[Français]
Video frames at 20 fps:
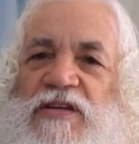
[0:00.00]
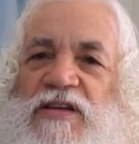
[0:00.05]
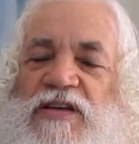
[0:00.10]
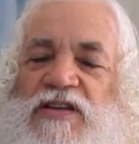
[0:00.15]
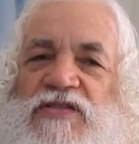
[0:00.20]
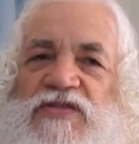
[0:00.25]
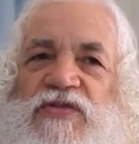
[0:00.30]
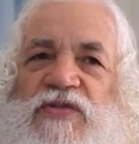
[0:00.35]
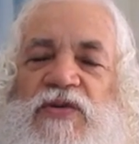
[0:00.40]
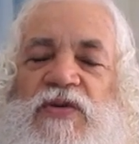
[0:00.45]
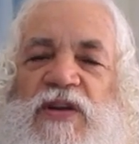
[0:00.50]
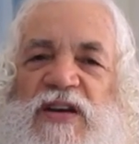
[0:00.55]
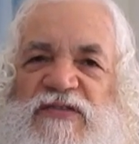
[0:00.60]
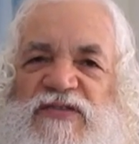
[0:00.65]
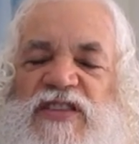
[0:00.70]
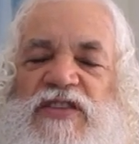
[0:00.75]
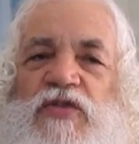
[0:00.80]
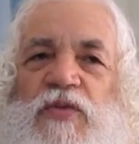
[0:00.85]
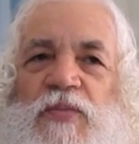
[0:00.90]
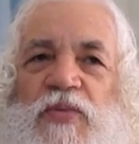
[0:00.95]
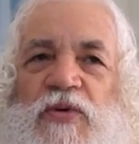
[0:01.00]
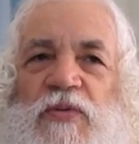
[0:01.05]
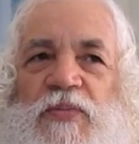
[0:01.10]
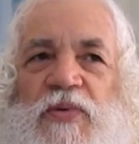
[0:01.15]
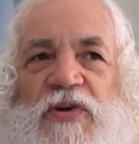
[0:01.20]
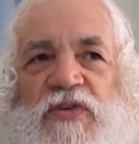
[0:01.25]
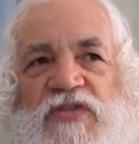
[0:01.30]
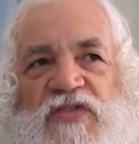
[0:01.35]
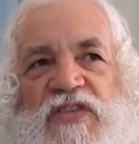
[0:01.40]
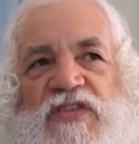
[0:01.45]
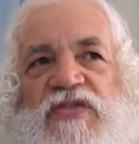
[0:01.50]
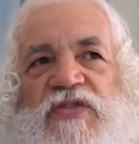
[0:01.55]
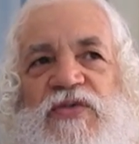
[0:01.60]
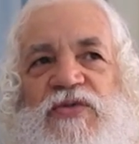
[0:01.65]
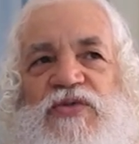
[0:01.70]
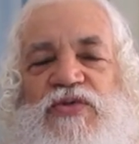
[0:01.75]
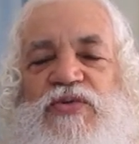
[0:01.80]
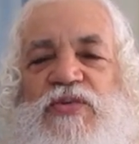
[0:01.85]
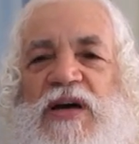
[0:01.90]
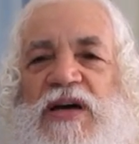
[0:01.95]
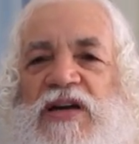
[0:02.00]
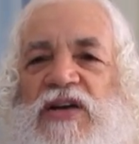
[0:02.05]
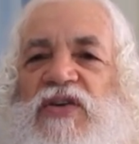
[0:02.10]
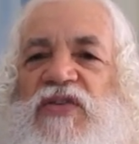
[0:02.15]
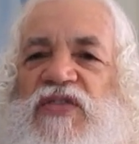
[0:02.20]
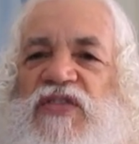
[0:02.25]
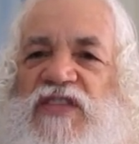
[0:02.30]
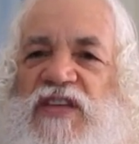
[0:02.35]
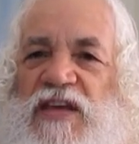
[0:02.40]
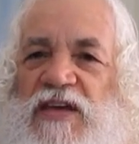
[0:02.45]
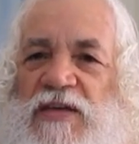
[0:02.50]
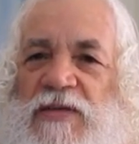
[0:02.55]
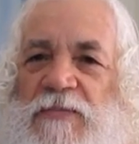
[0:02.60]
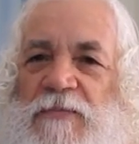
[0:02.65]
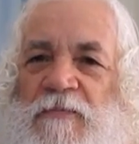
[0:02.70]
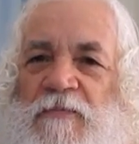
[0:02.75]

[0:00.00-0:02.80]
Et ce que la vie te propose, c'est ce que tu as lancé,